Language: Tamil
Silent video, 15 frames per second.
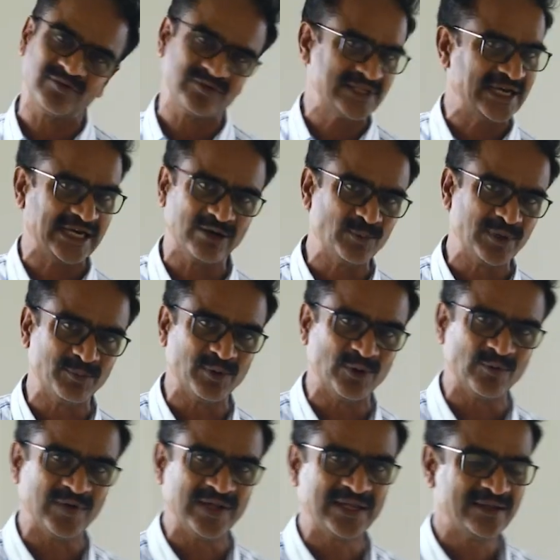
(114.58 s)
நான் வந்து ரெக்கமெண்ட்
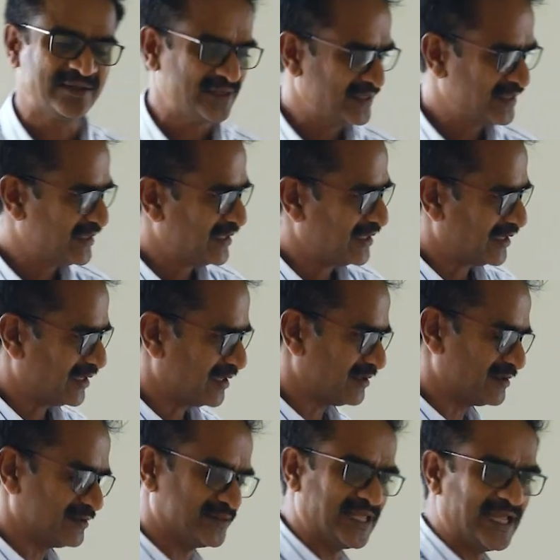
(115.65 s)
பண்ணுவேன்
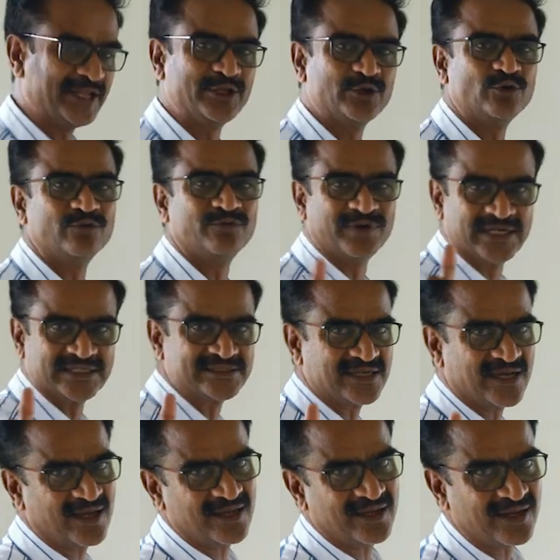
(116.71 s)
தேங்க்யூ
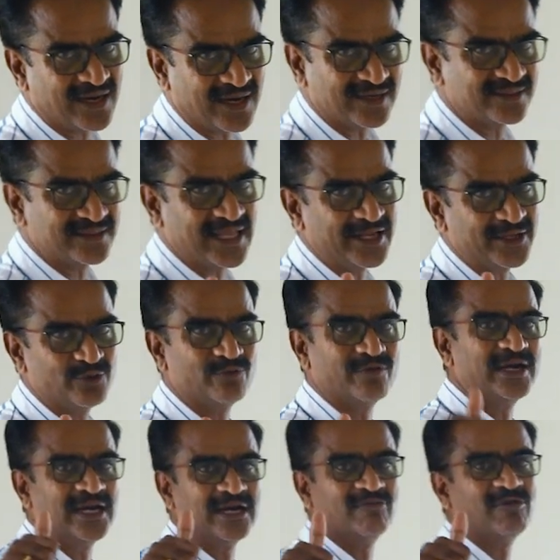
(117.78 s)
ஃபினஸ்டா அண்ட் தேங்க்யூ
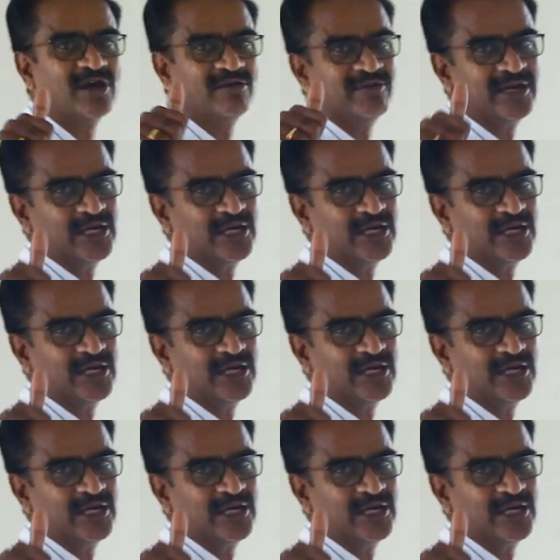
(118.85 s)
வெல் அண்ட் பால்